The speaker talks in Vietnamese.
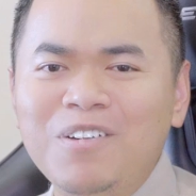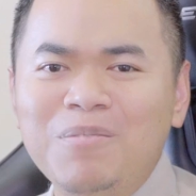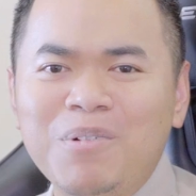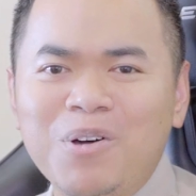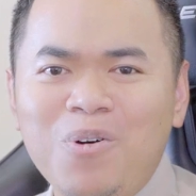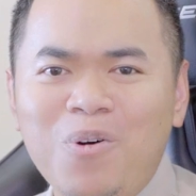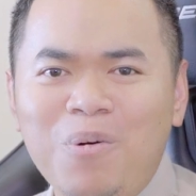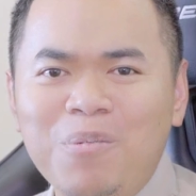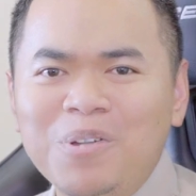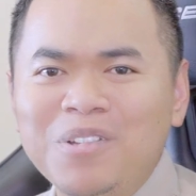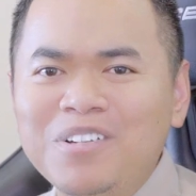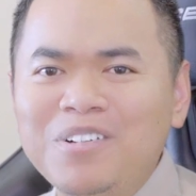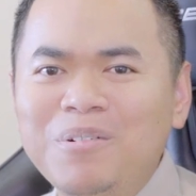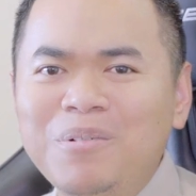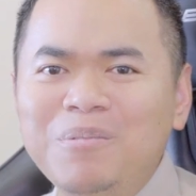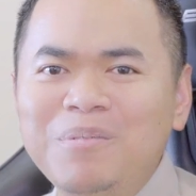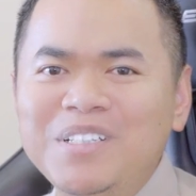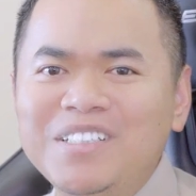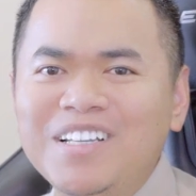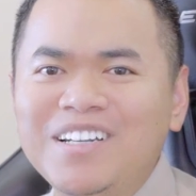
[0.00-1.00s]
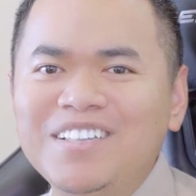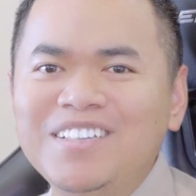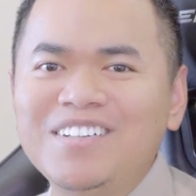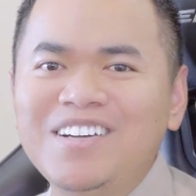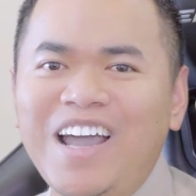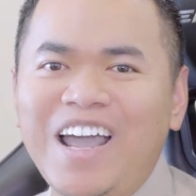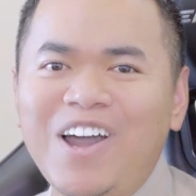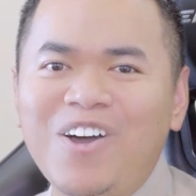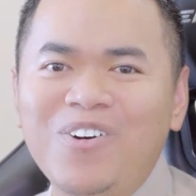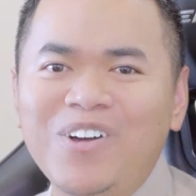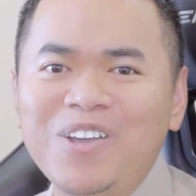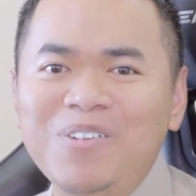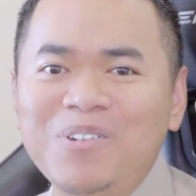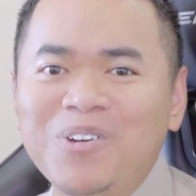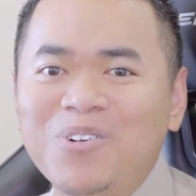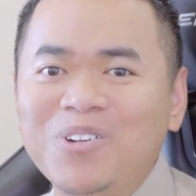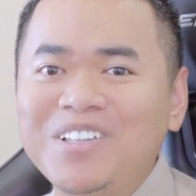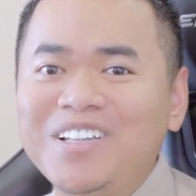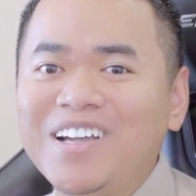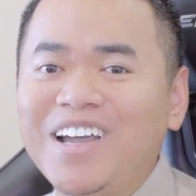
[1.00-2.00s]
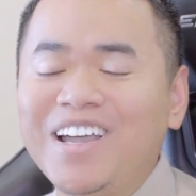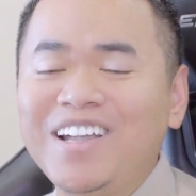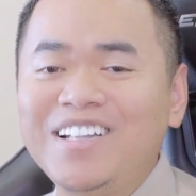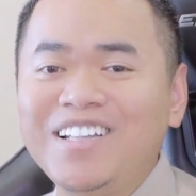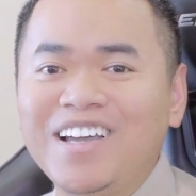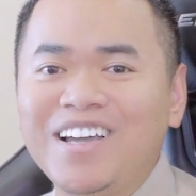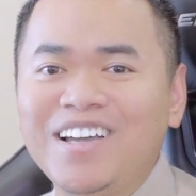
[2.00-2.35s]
Nhưng mà có một thứ mà mình rất là tự hào khi mình còn tiếng Anh